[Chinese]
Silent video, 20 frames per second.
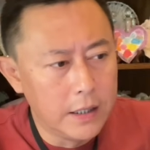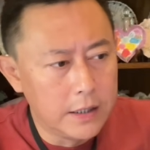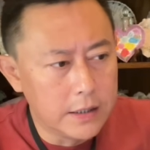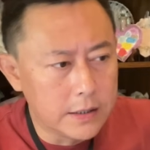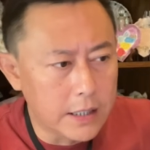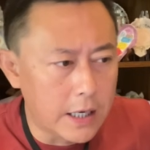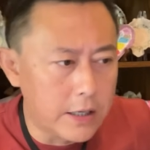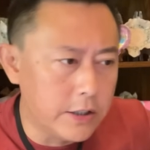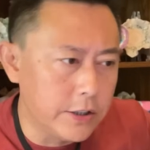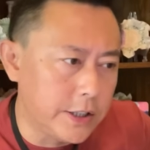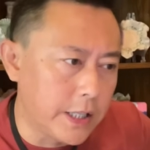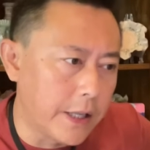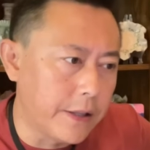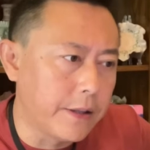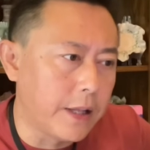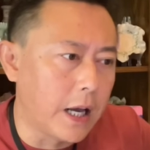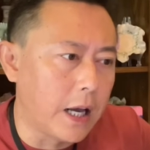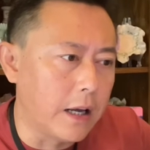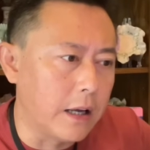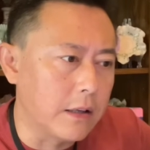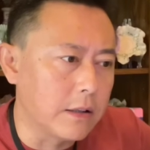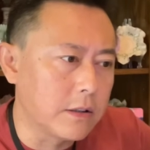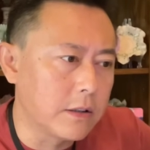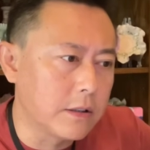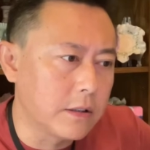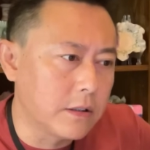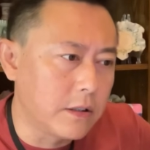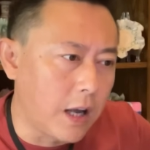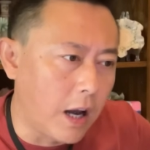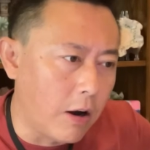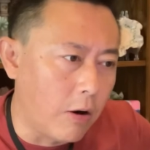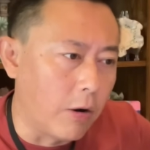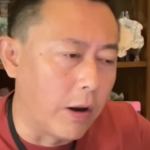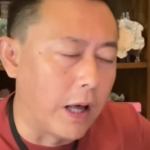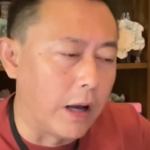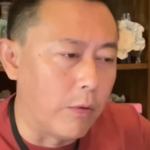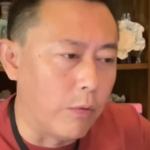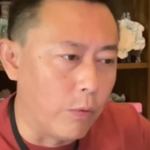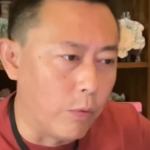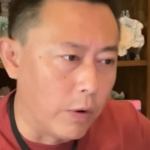但是现在到
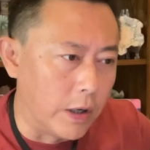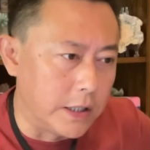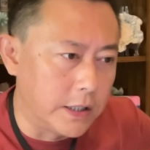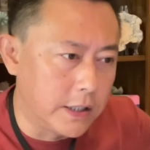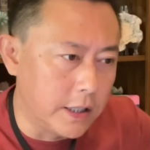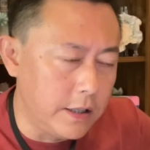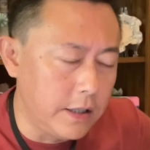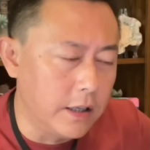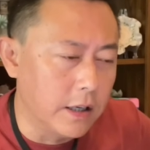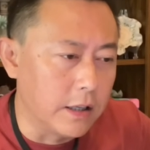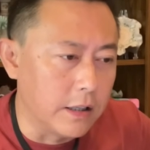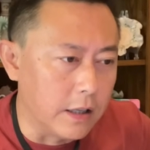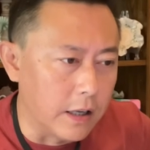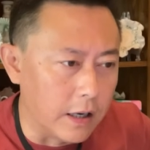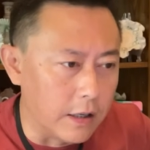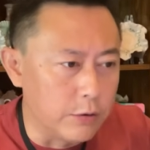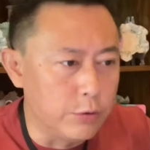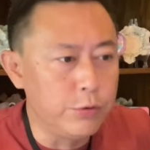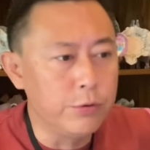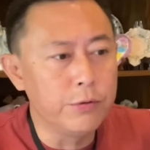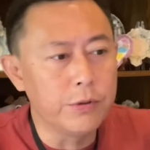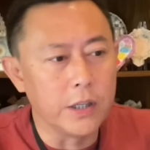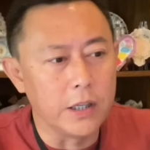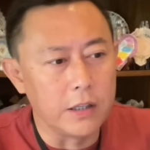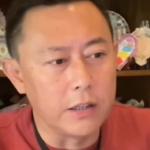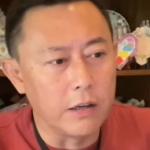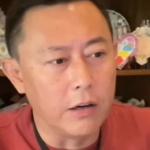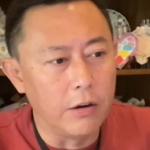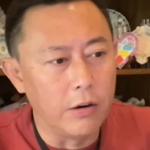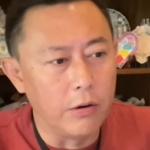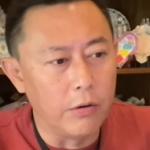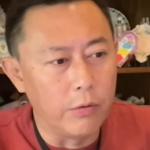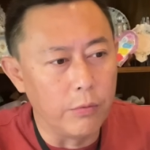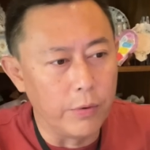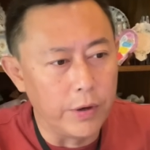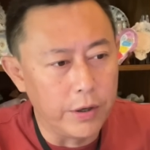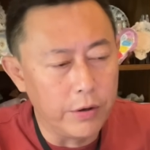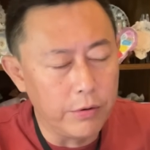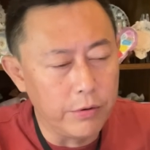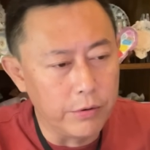了我真正能去的时候，
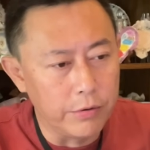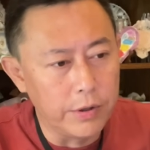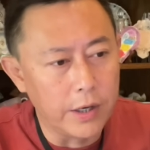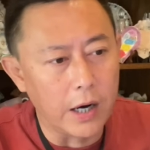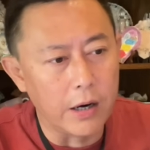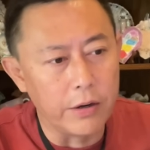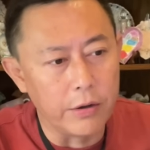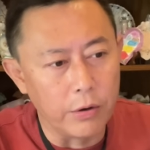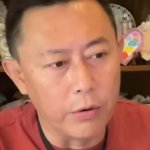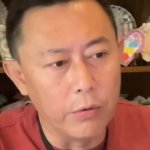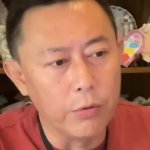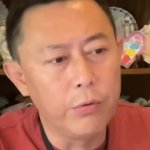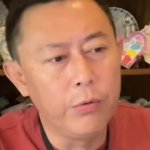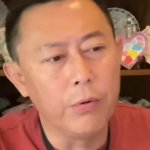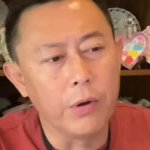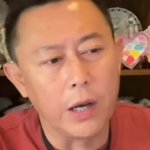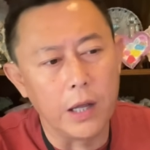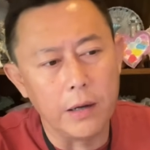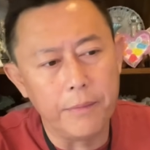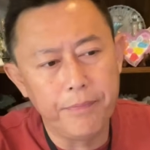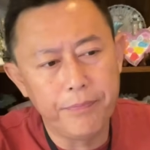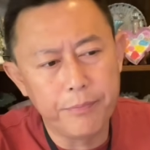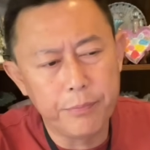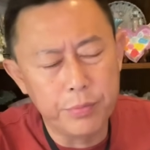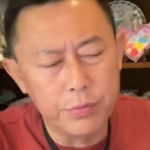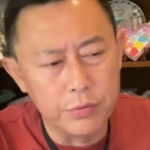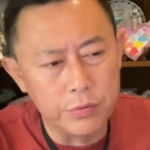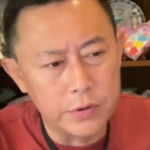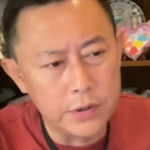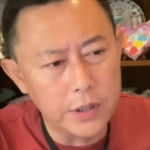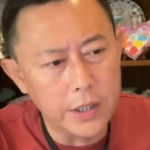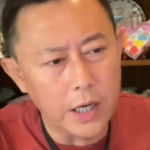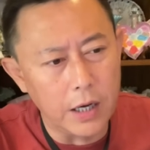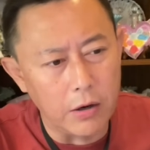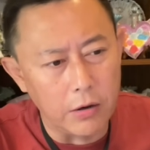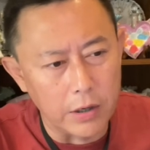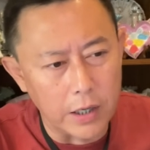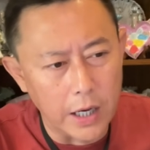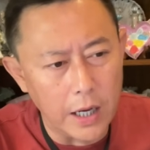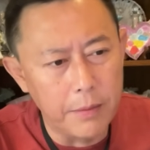我又有点犹豫了，不知
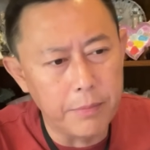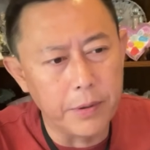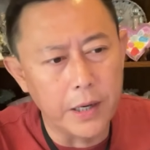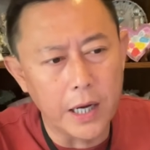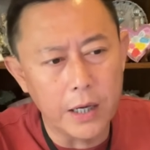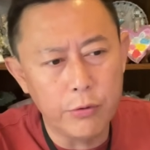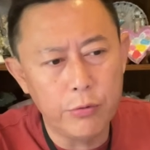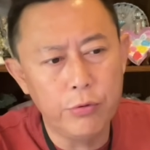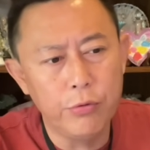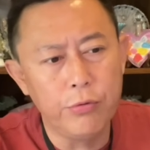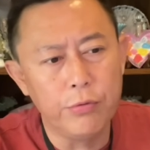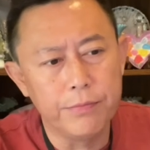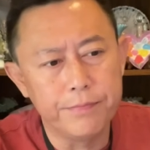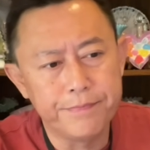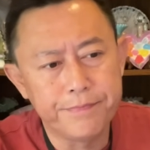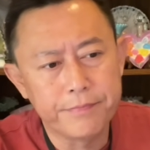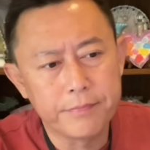道该不该去。